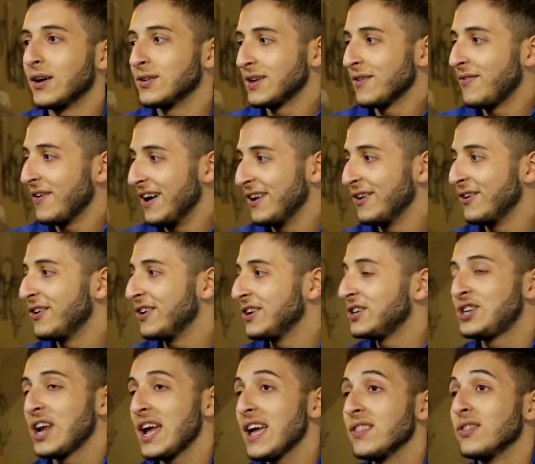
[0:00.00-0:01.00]
cosa fanno?
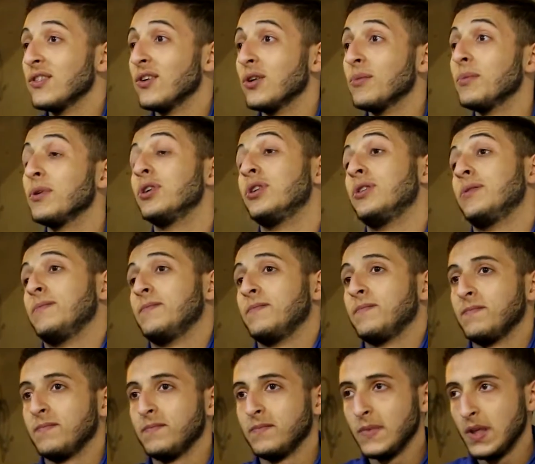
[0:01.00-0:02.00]
Riscendono però
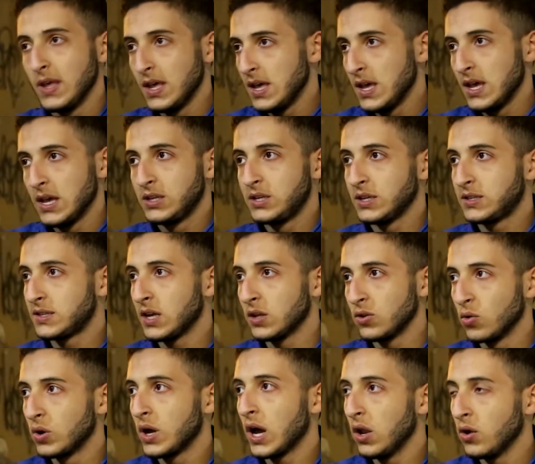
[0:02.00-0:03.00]
c'è stato
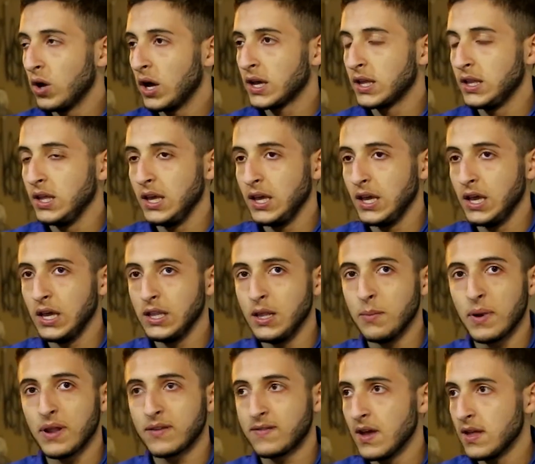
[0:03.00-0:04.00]
un calo anche di, di,
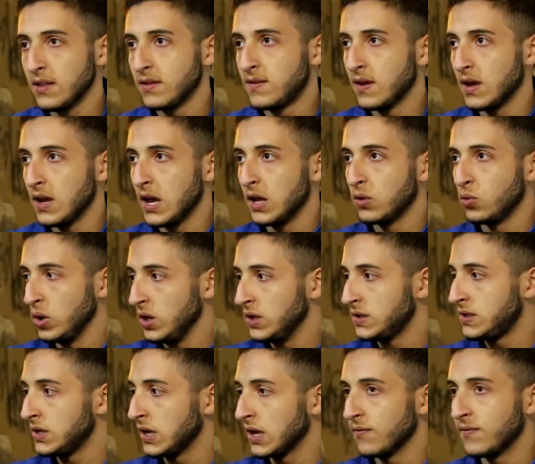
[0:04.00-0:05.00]
presenze
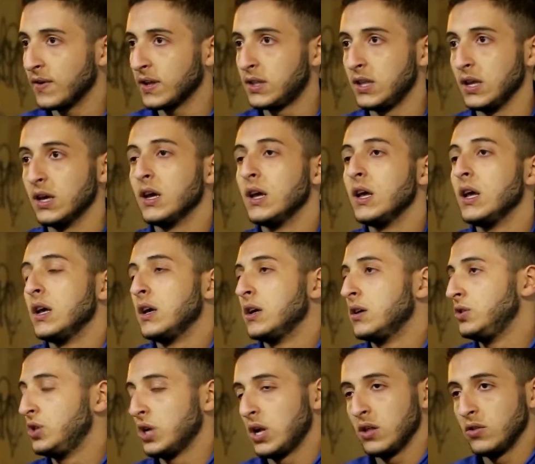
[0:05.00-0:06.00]
turistiche, infatti
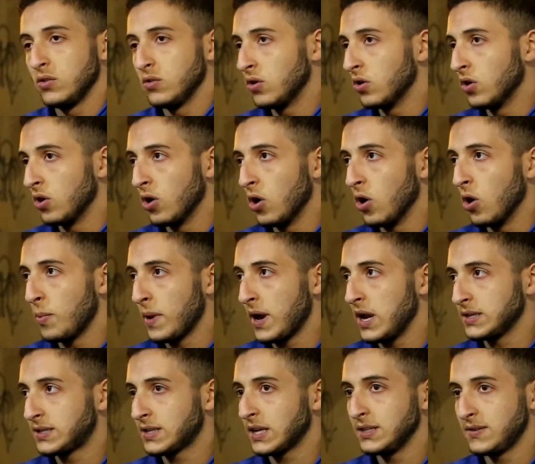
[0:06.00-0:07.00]
girando per
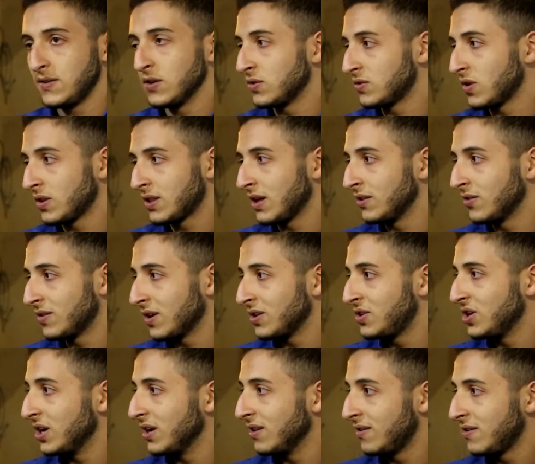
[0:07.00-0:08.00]
le strade si erano soltanto
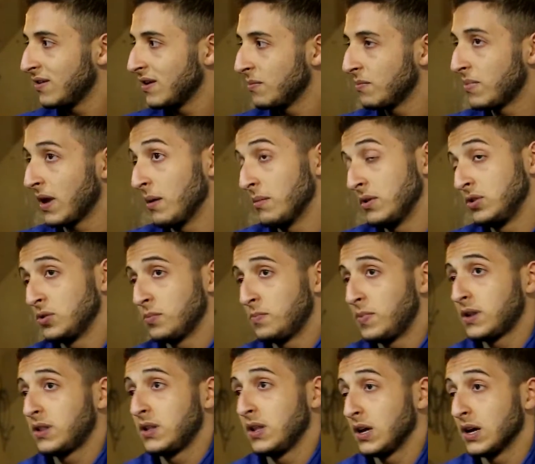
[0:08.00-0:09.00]
saccensi per la maggior
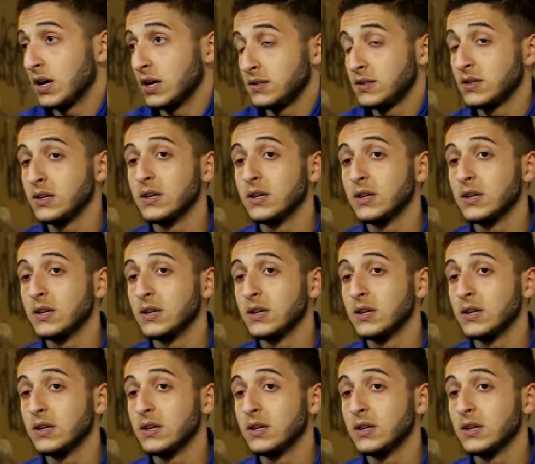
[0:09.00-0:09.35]
parte dei casi.